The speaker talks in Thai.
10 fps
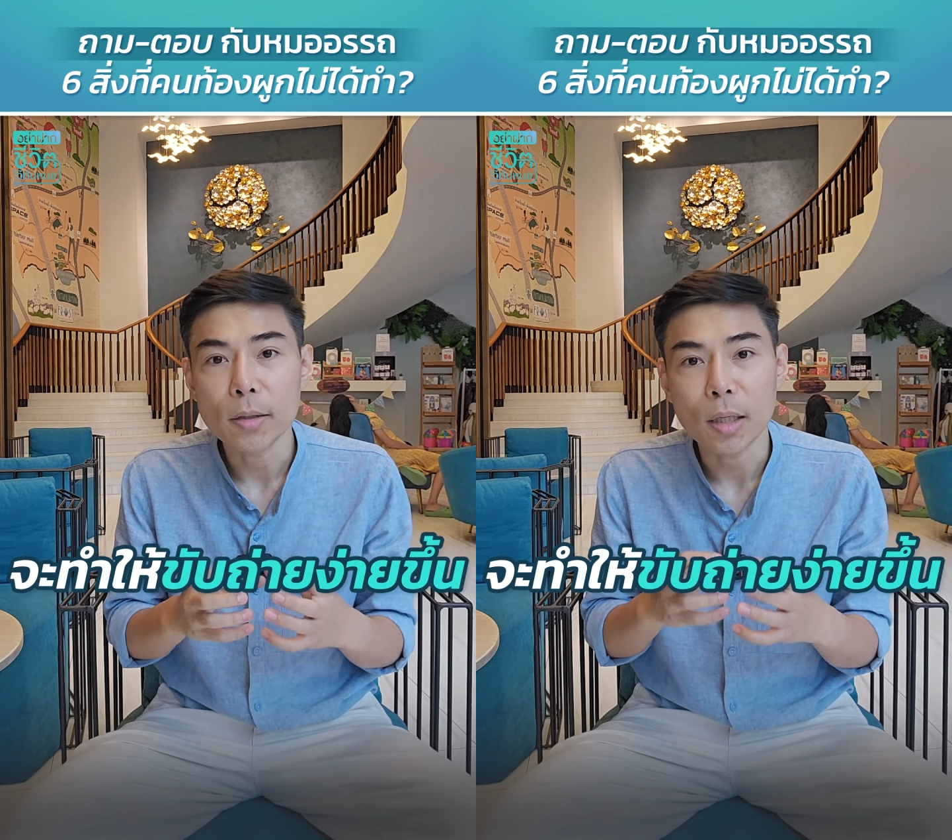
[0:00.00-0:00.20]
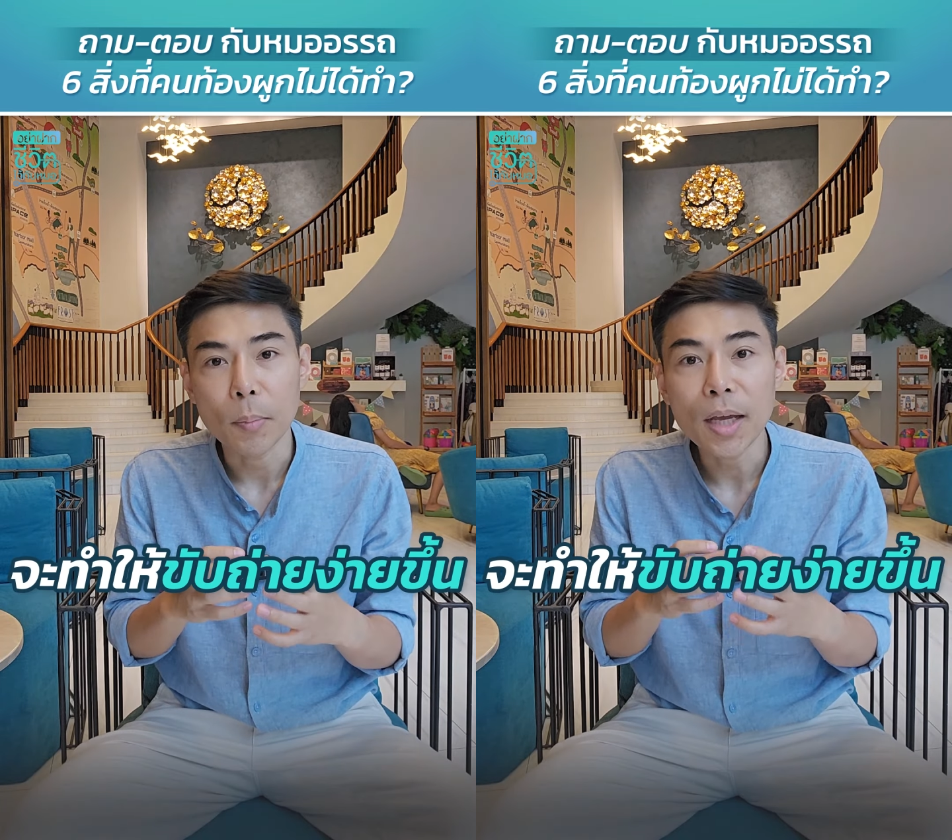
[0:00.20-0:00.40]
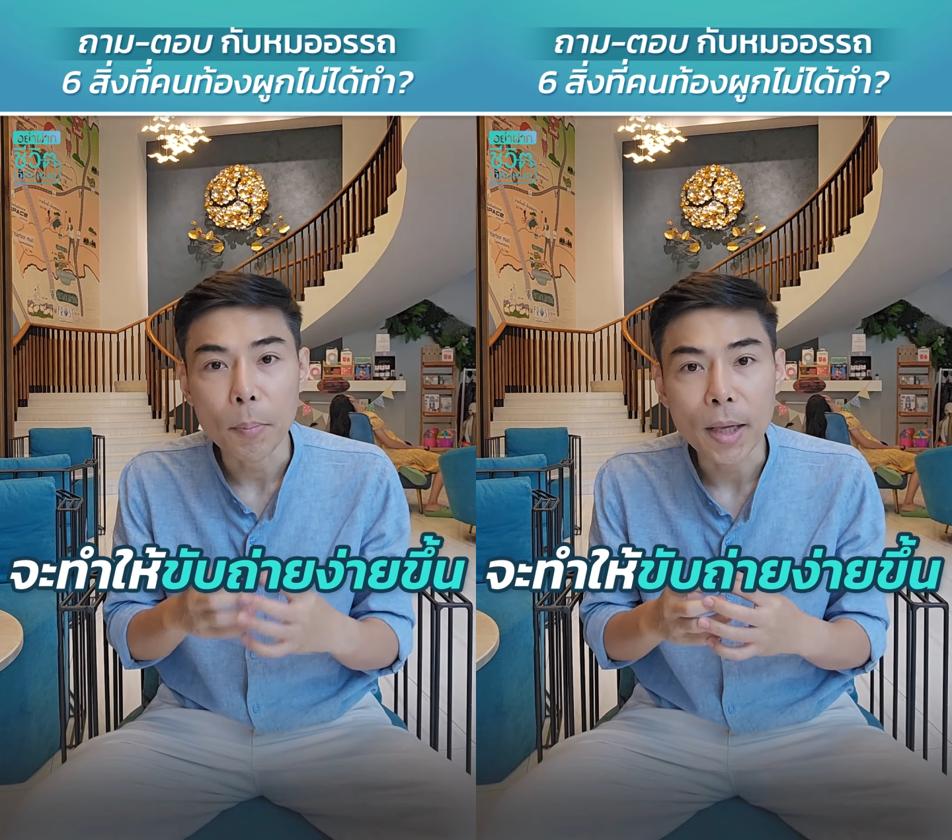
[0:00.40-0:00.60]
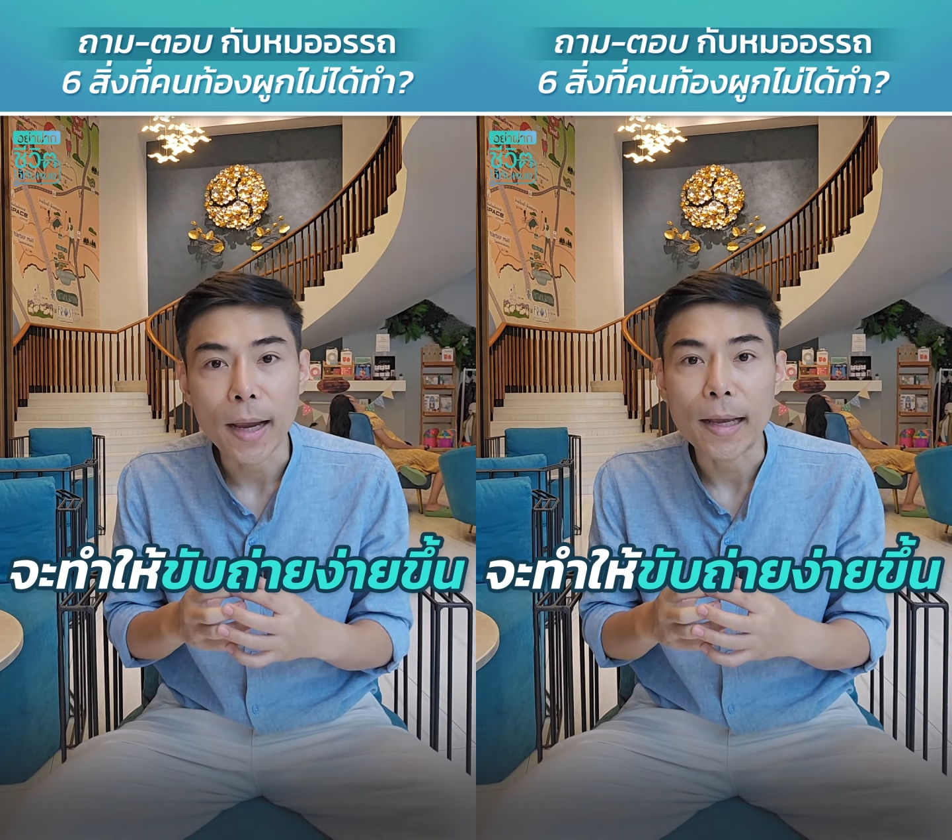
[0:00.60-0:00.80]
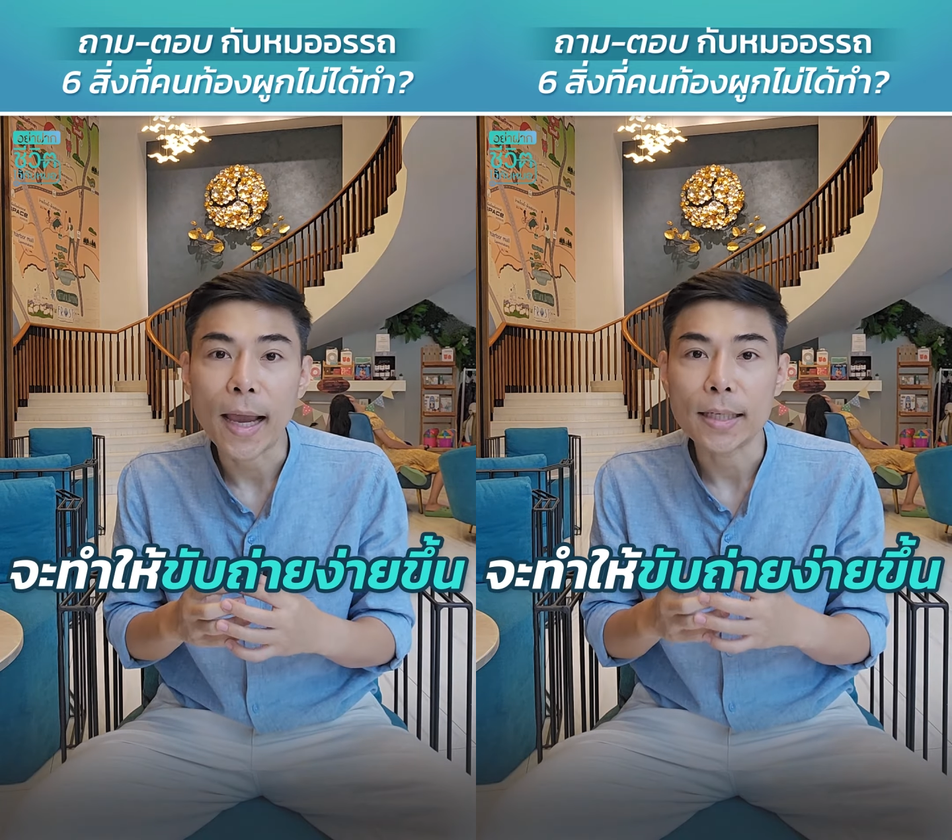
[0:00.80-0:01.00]
ก็จะทำให้ขับ
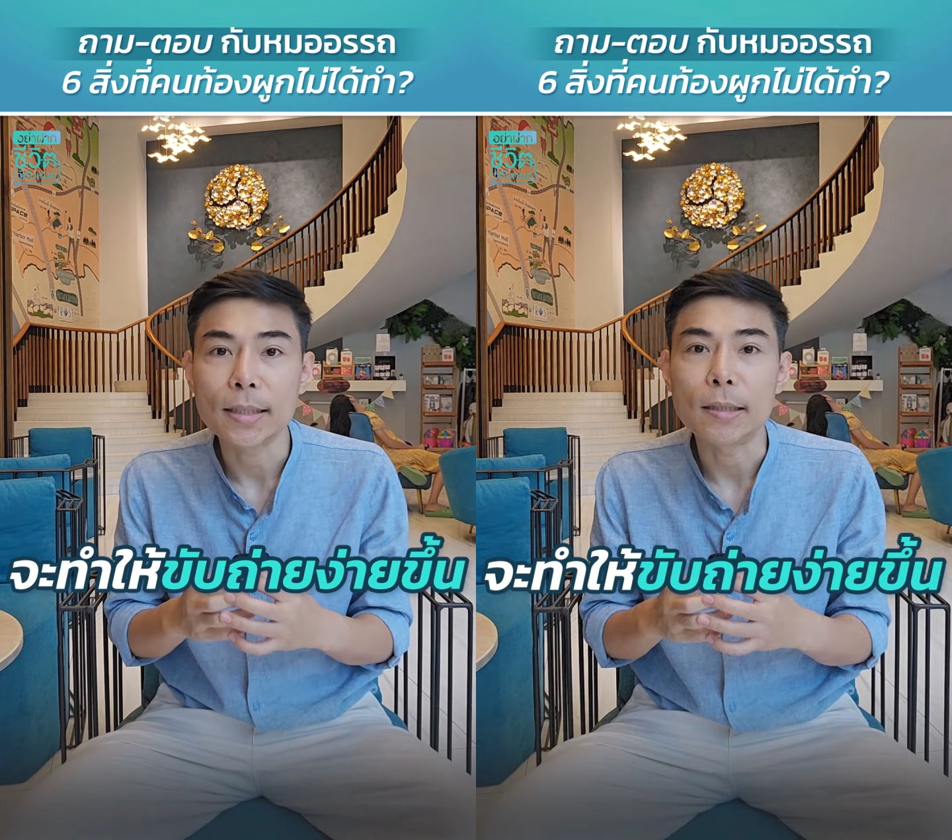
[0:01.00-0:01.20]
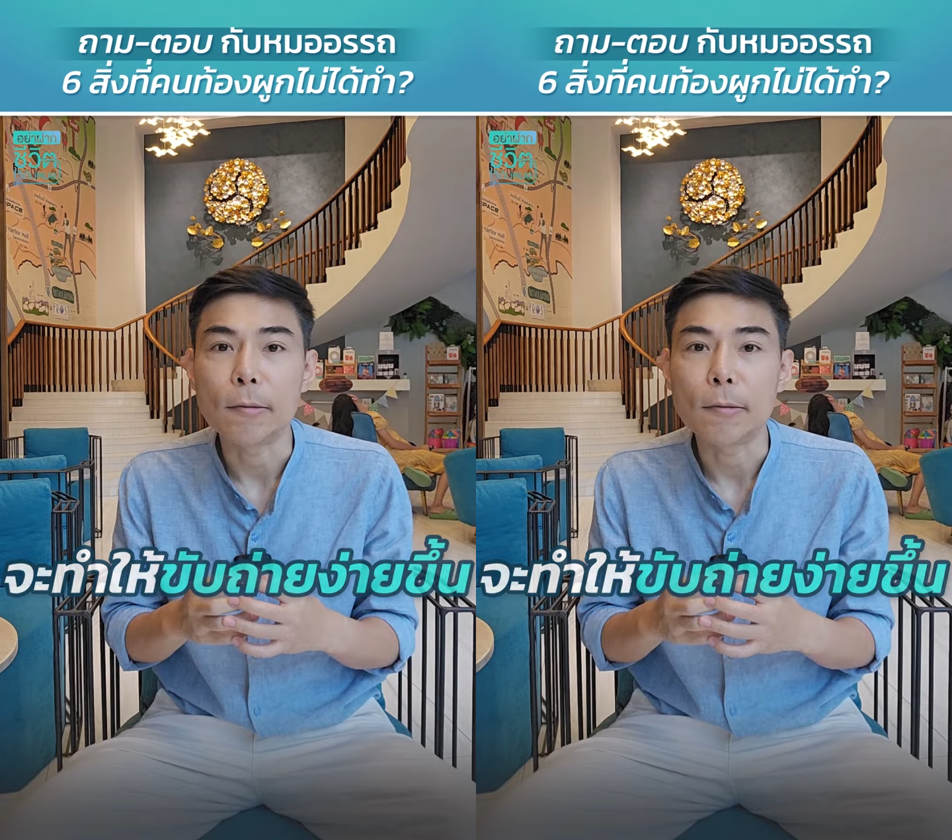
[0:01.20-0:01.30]
ถ่ายง่ายง่ายขึ้น